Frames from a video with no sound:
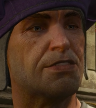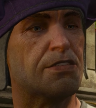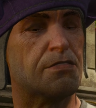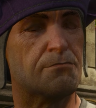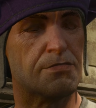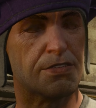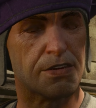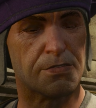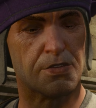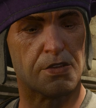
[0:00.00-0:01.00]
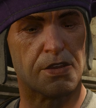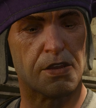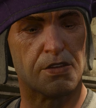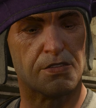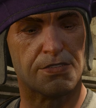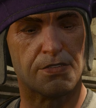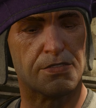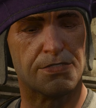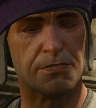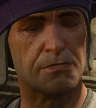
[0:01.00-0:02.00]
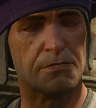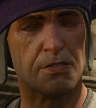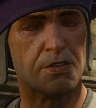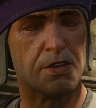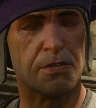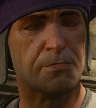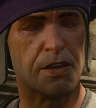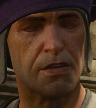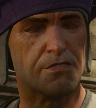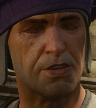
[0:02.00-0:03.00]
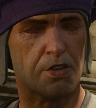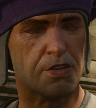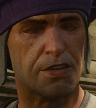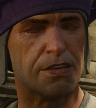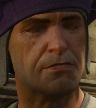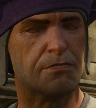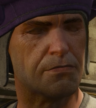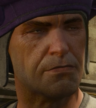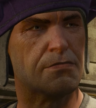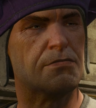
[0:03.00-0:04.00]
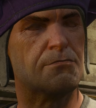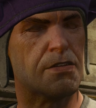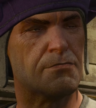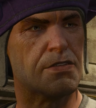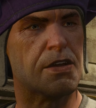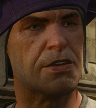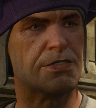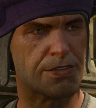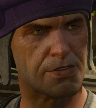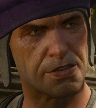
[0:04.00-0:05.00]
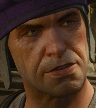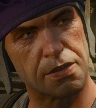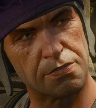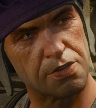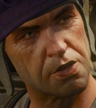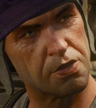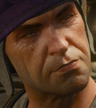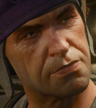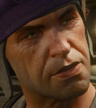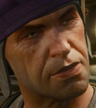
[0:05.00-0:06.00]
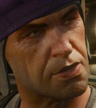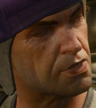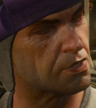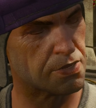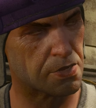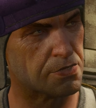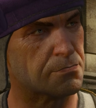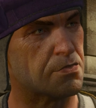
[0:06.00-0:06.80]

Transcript: Niech mnie lebioda uściśnie. To naprawdę one. Mam nadzieję, że ta drobna nagroda